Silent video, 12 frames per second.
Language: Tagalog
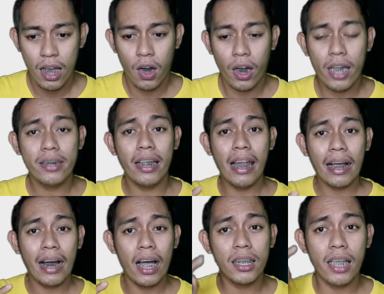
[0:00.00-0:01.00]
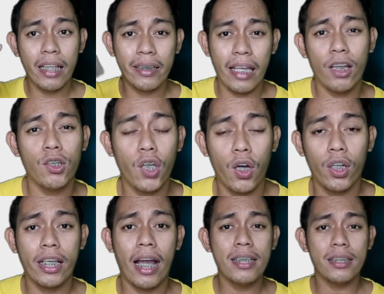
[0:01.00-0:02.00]
Okay, select country and
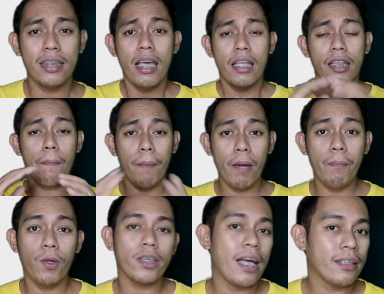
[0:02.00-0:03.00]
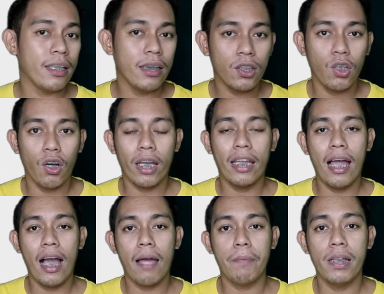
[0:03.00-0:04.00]
territory guys. Napaka-importante nito.
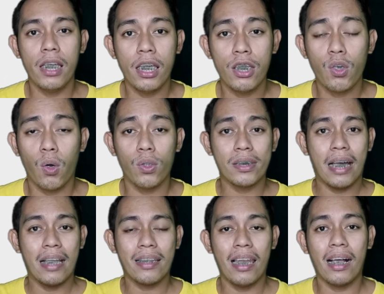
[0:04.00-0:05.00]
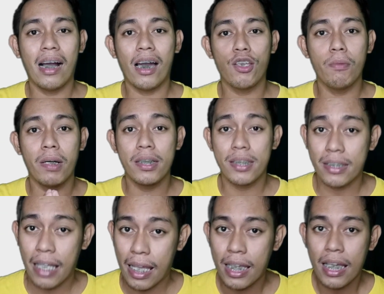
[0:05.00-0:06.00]
Kailangan piliin nyo kung saan talaga kayo
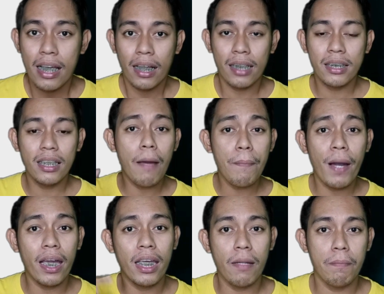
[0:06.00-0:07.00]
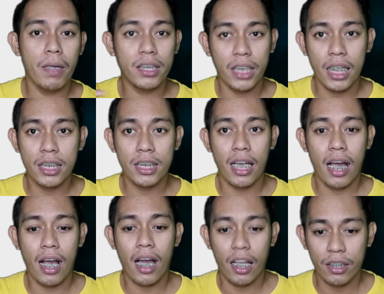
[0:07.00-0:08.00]
magstay. Kasi napakahirap mag-change
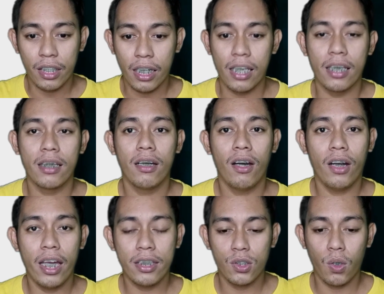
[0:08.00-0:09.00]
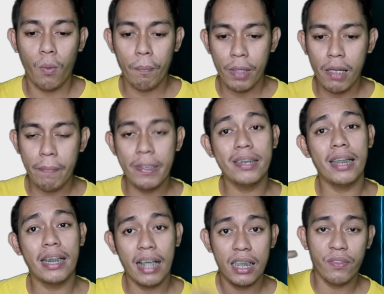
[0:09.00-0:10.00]
ng country. Alright, so kung Philippines
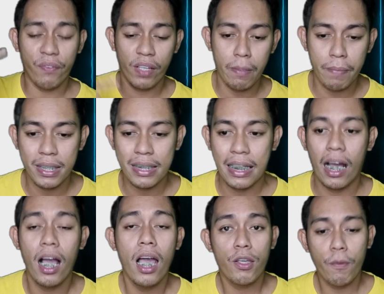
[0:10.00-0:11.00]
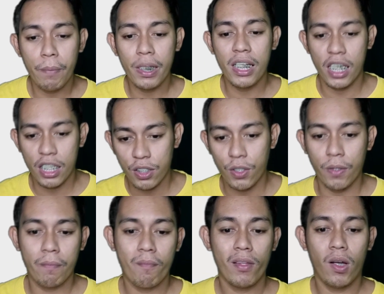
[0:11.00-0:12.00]
yan guys, Philippines lang yung piliin nyo.
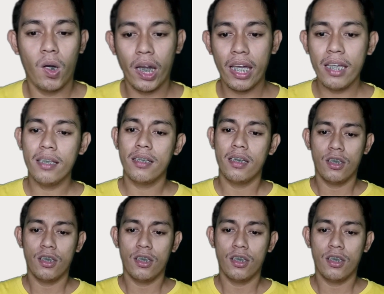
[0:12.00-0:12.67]
Okay?